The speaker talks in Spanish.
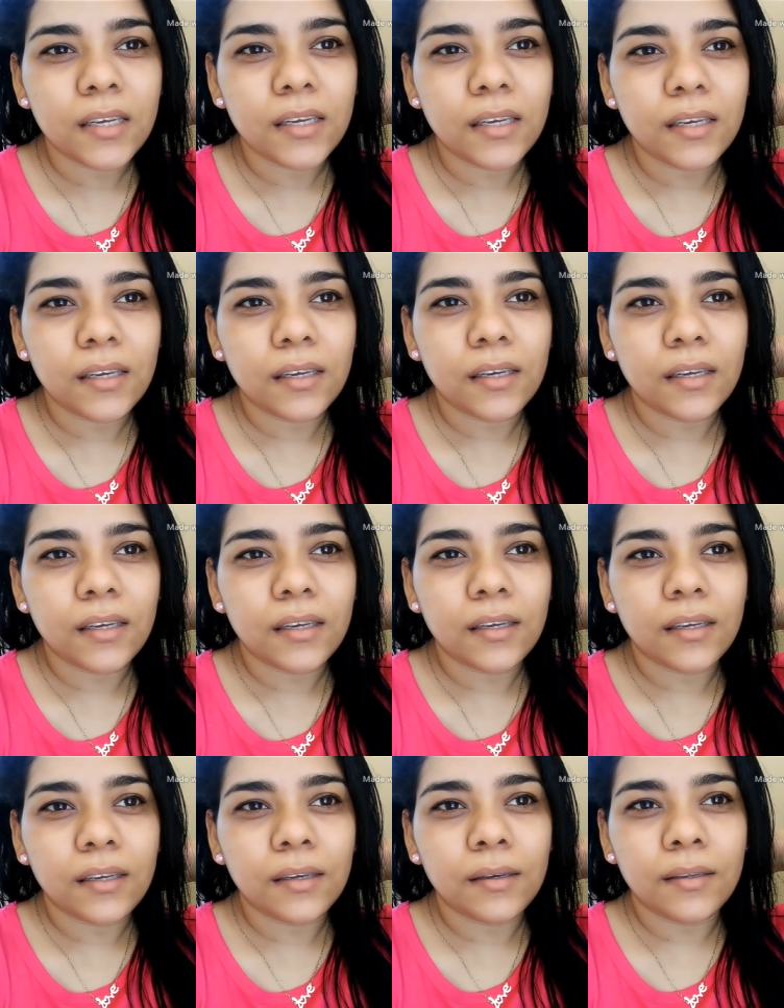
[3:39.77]

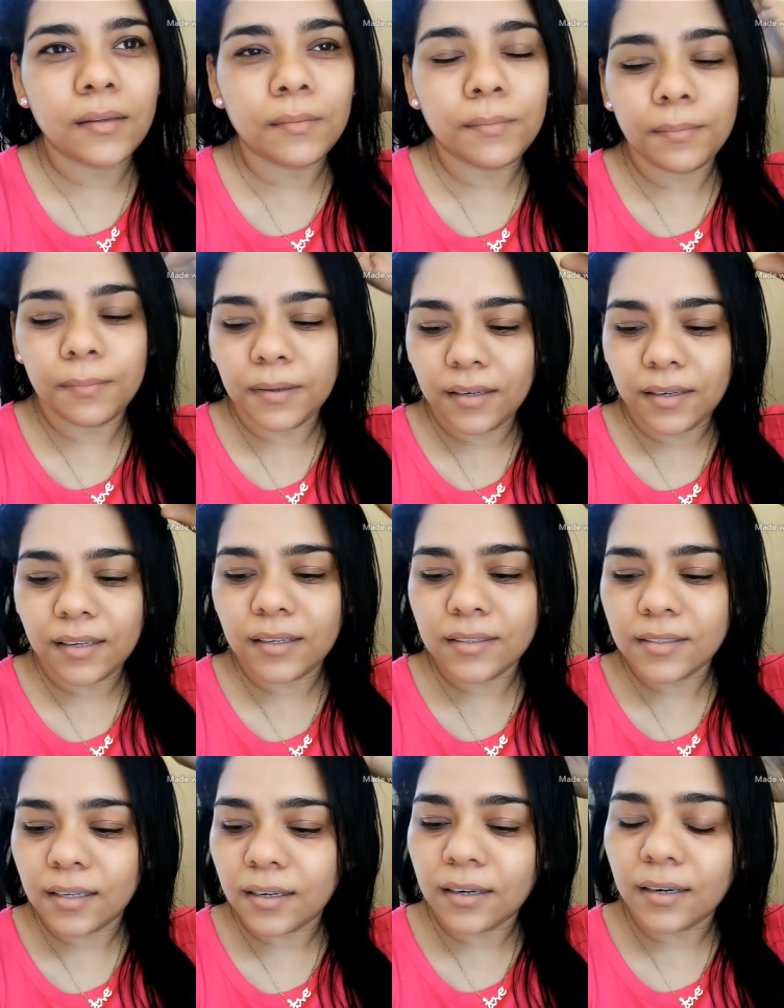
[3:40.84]
y vine a
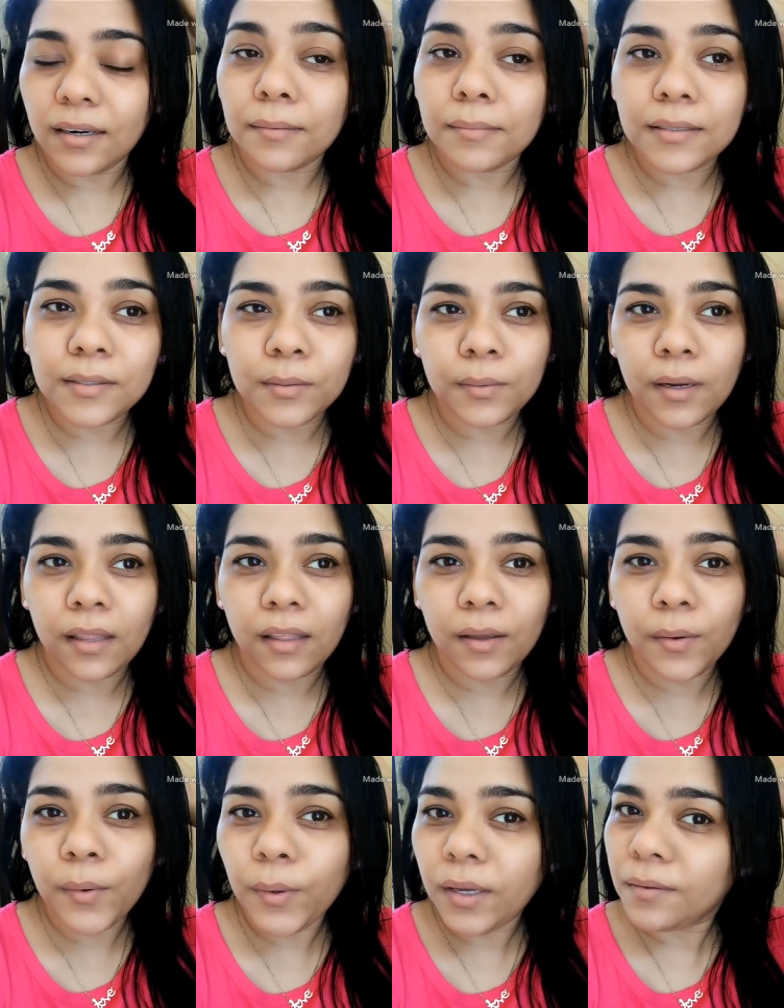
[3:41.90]
sacar la basura
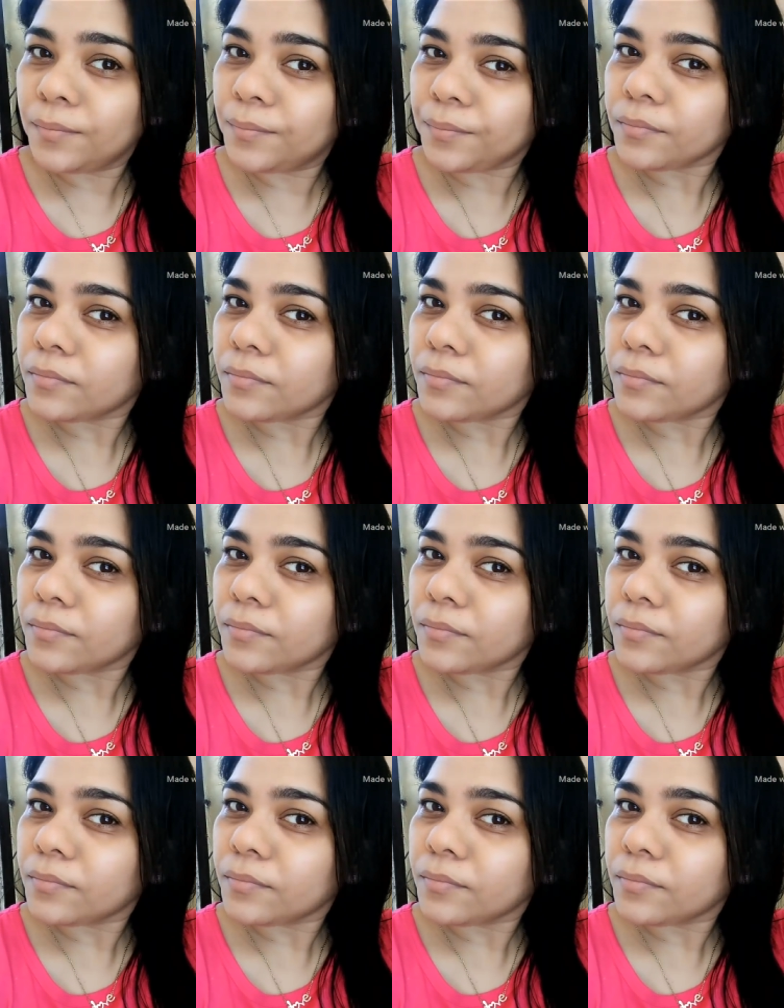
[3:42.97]
de hoy